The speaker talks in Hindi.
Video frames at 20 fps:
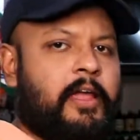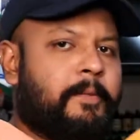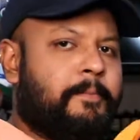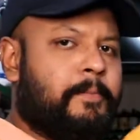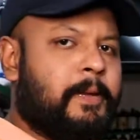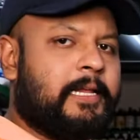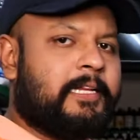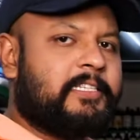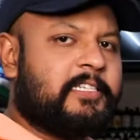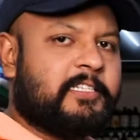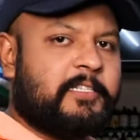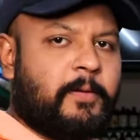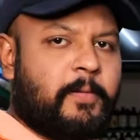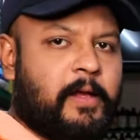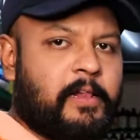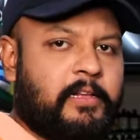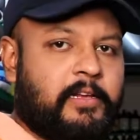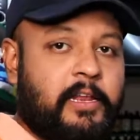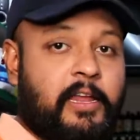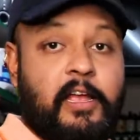एक ब्लीच
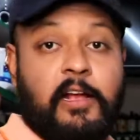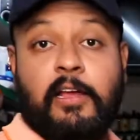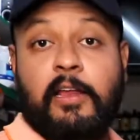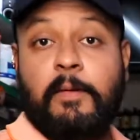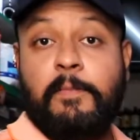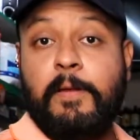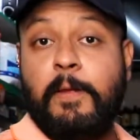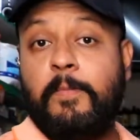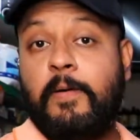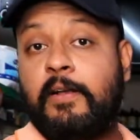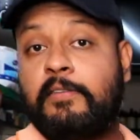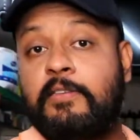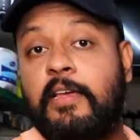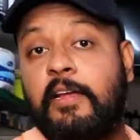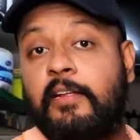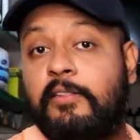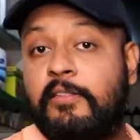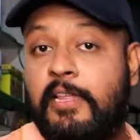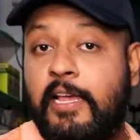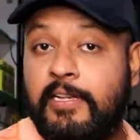इस्तेमाल करें अगर अपने पास
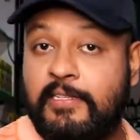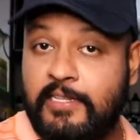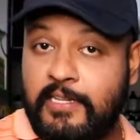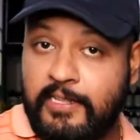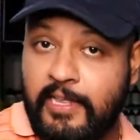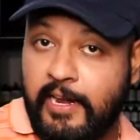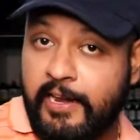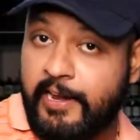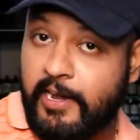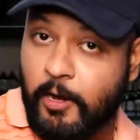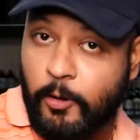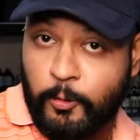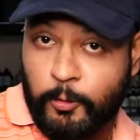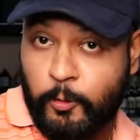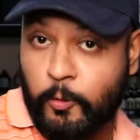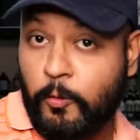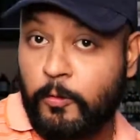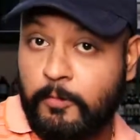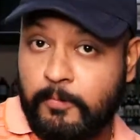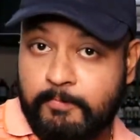एक देसी तरीका हो
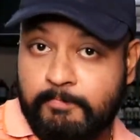तो